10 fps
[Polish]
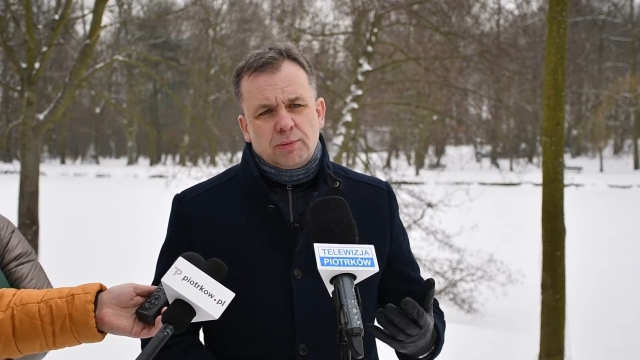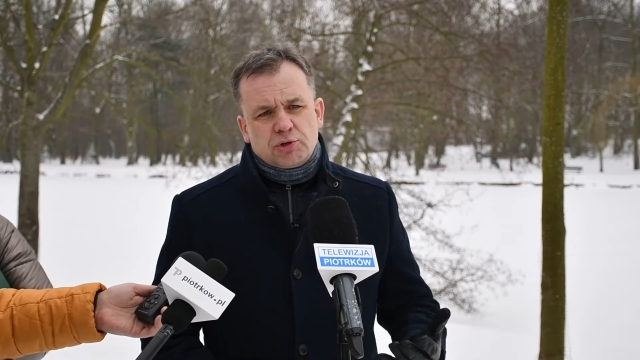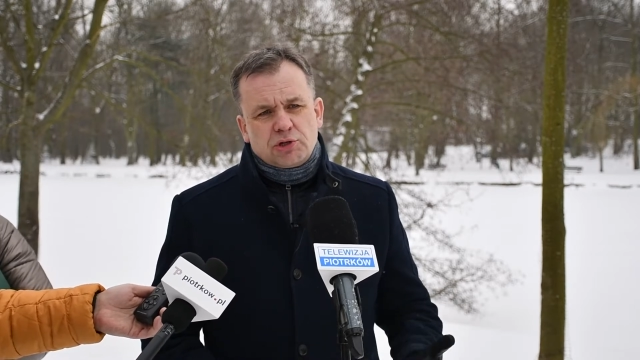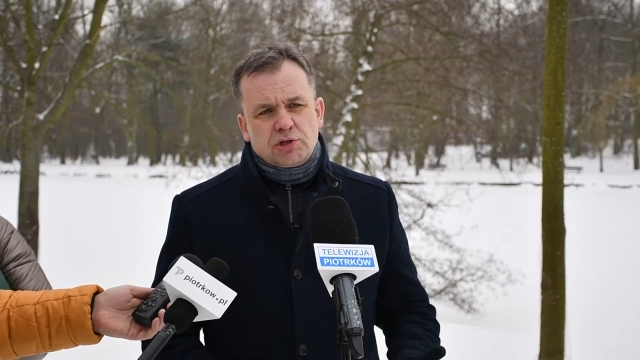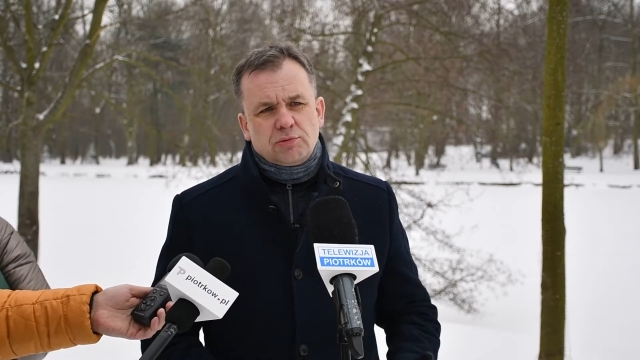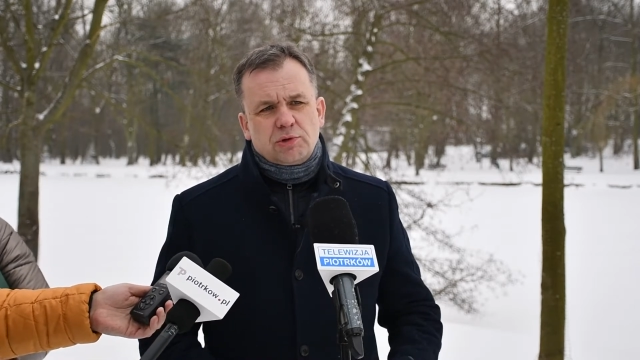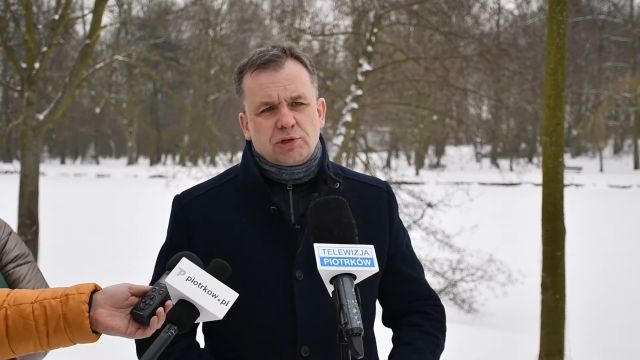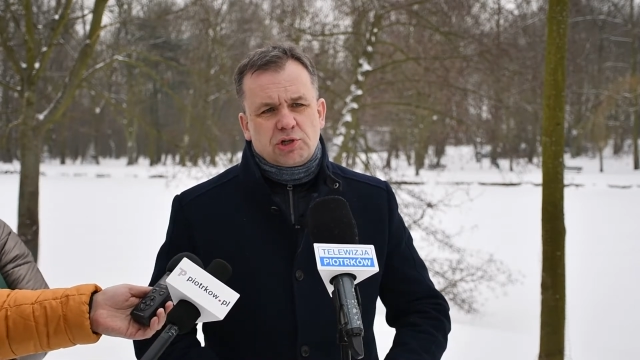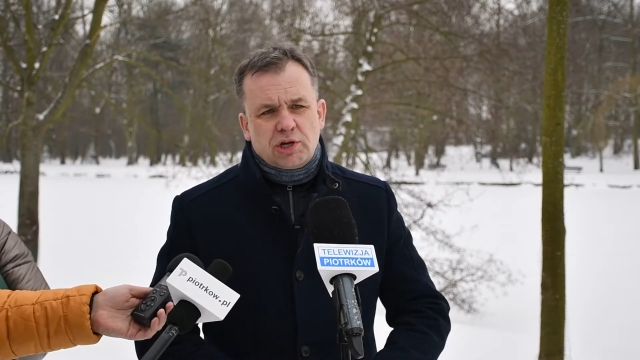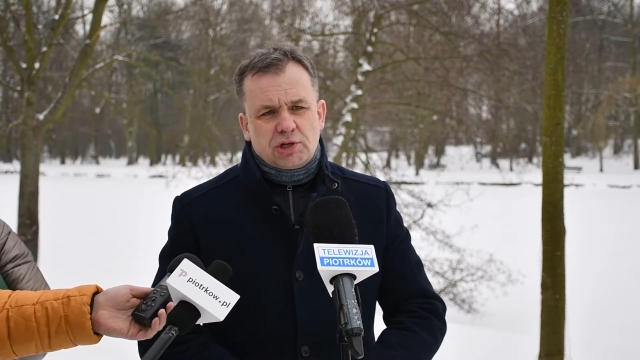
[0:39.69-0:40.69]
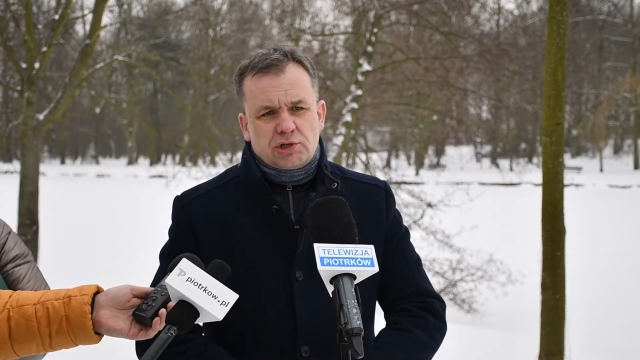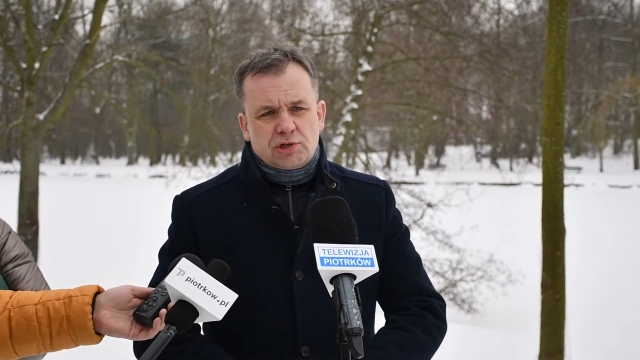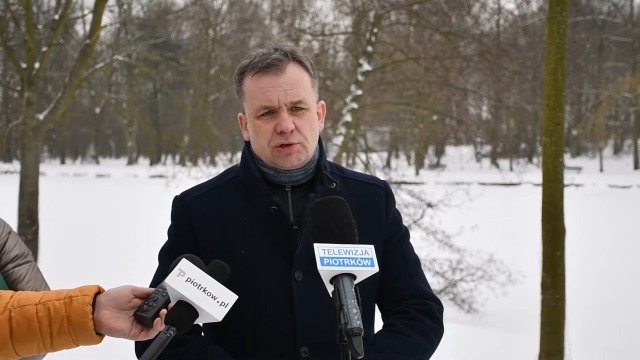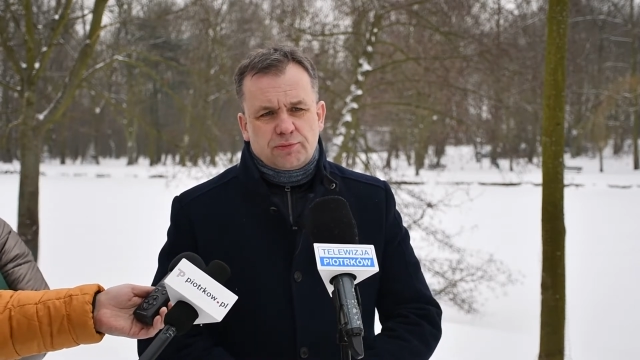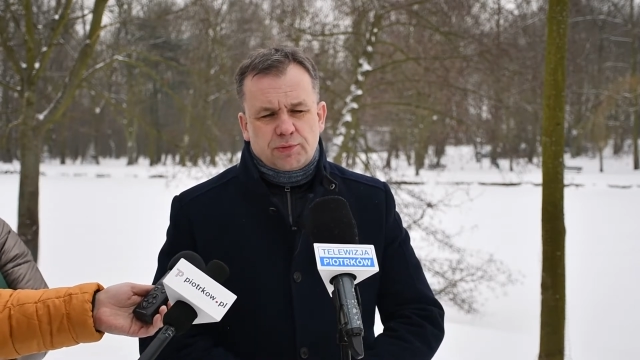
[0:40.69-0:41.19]
przy czym
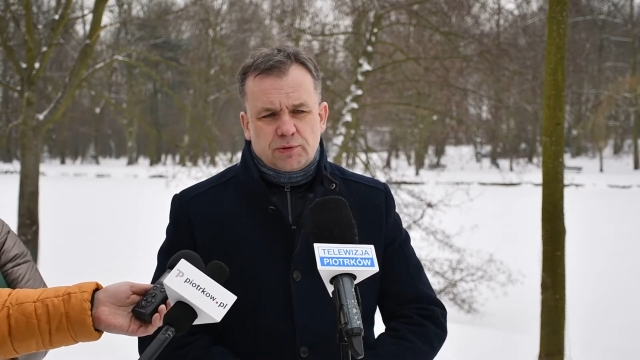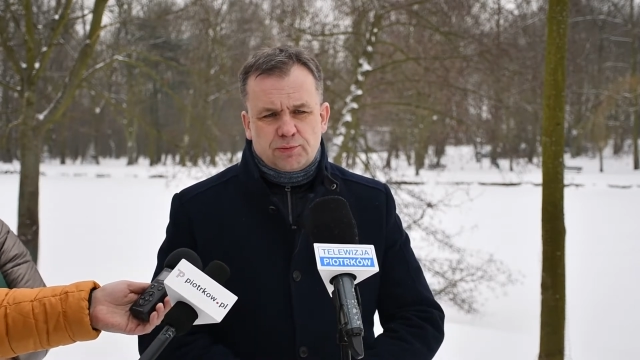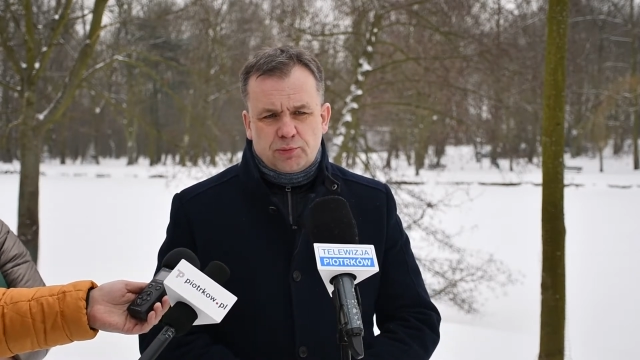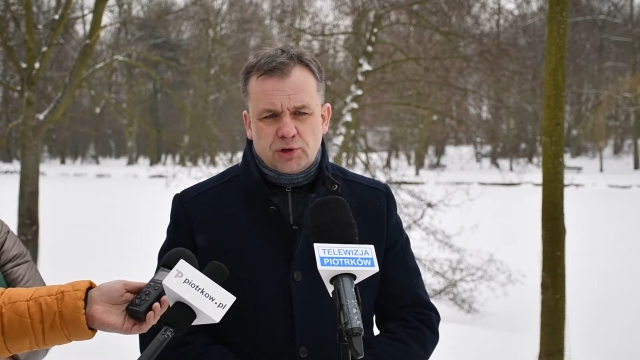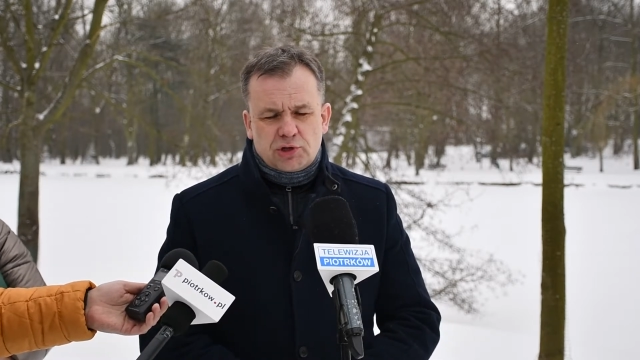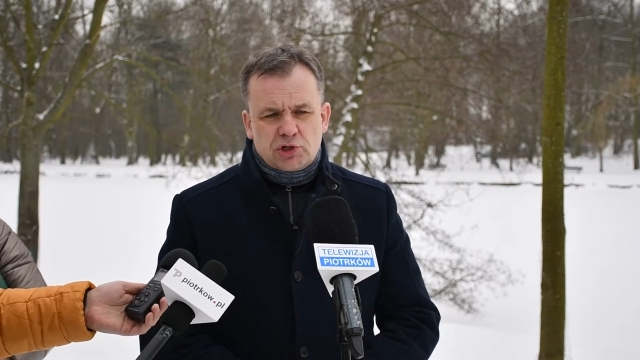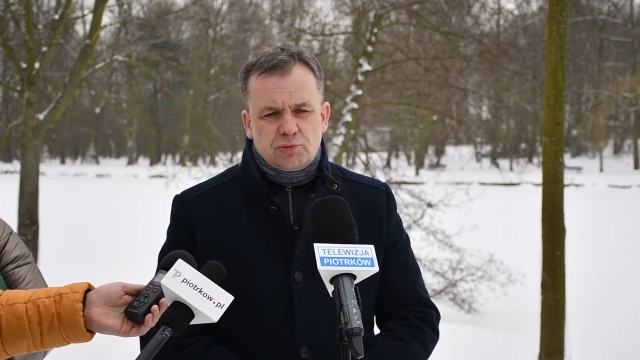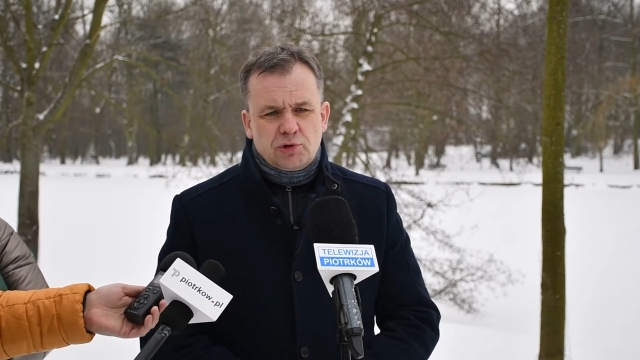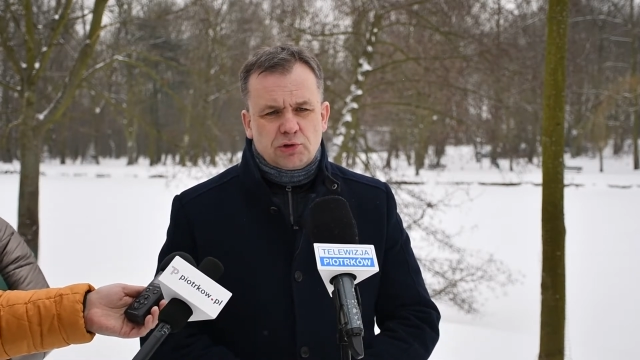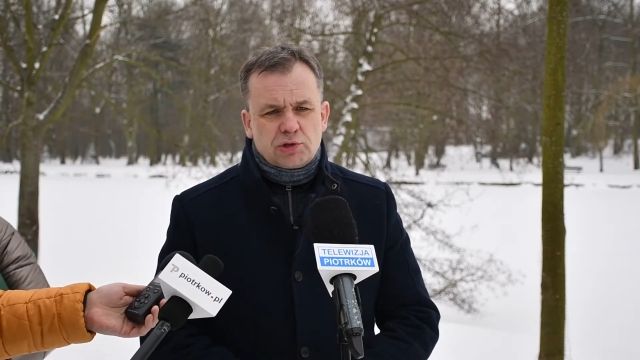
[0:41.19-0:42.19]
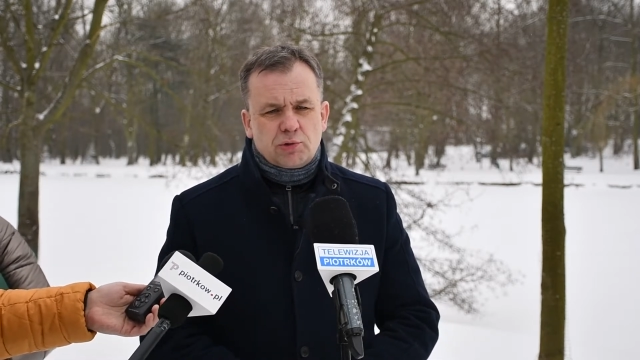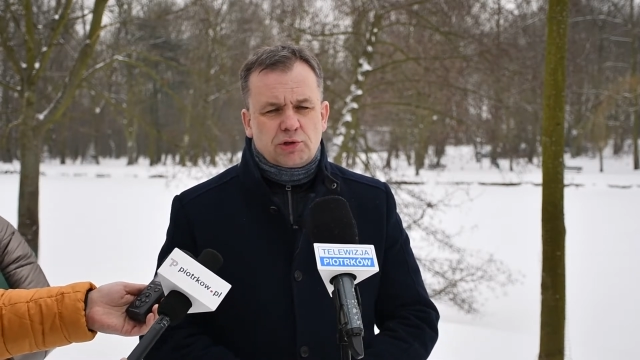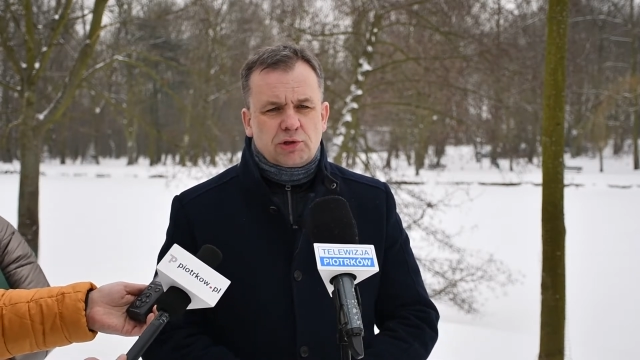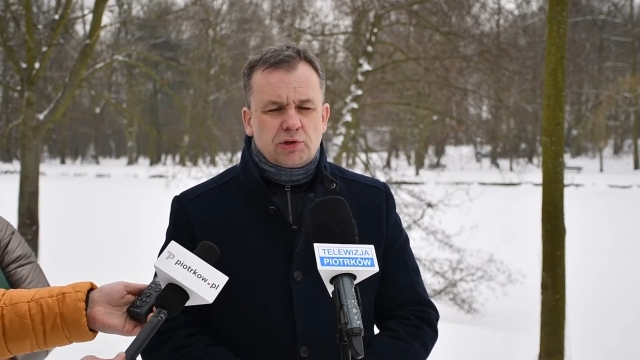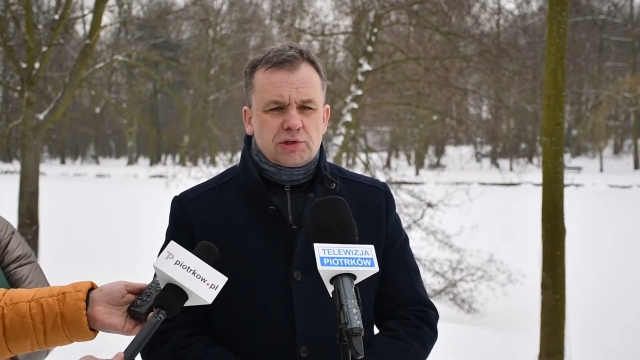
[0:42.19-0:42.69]
część ponad 3 miliony
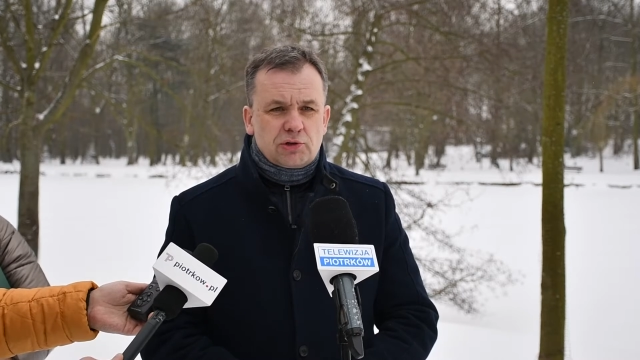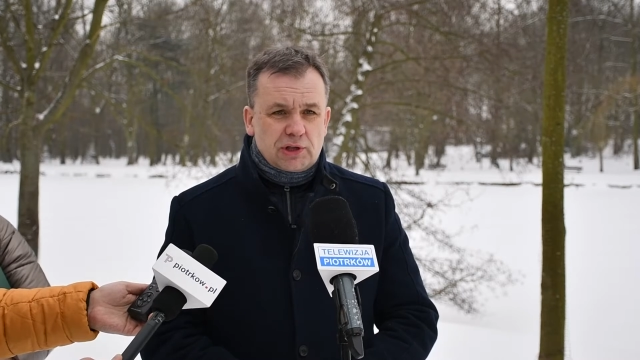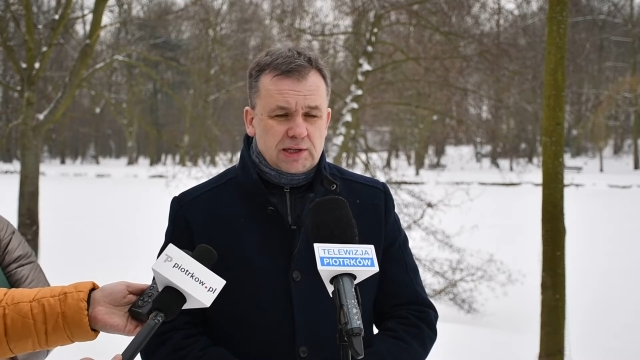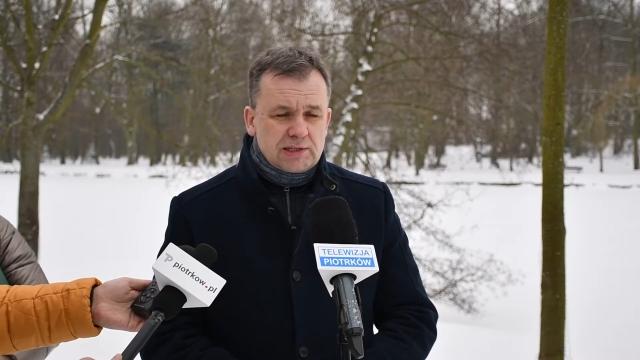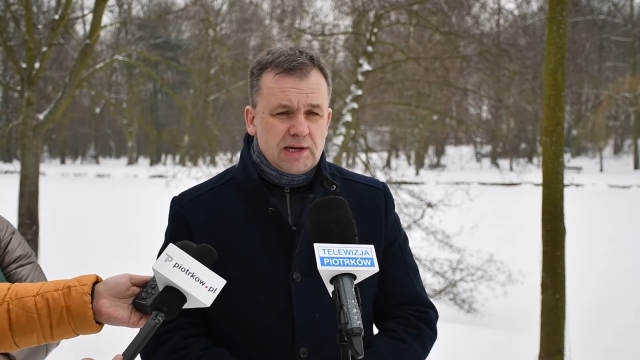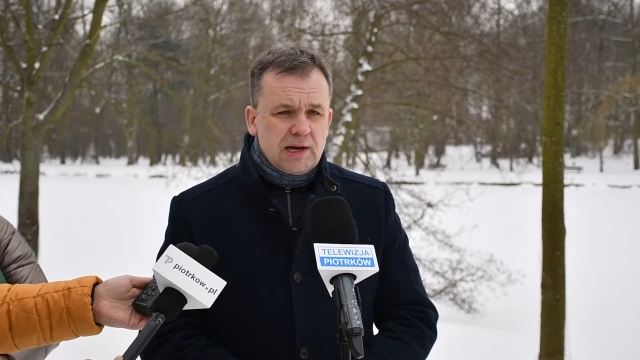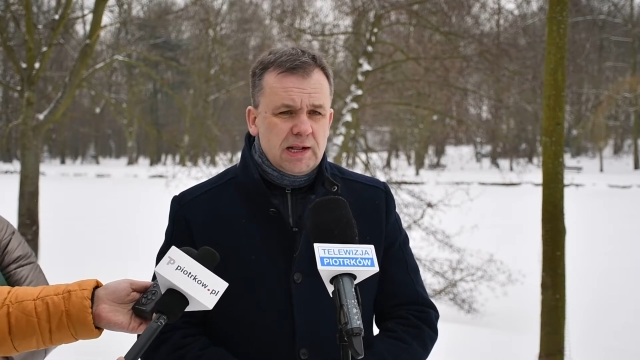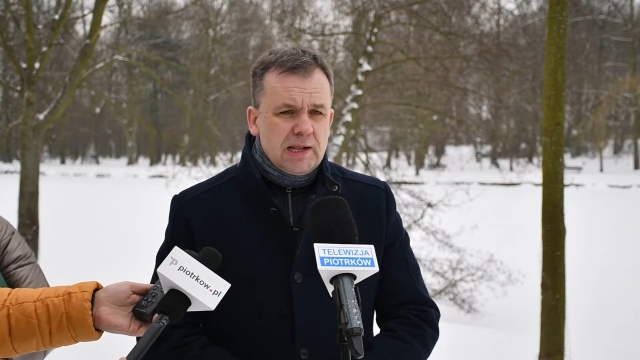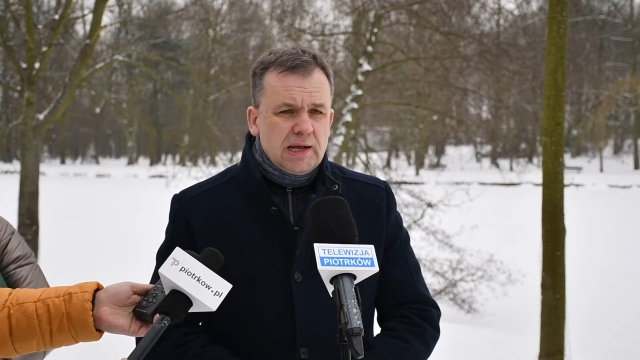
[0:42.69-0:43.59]
złotych to jest dotacja,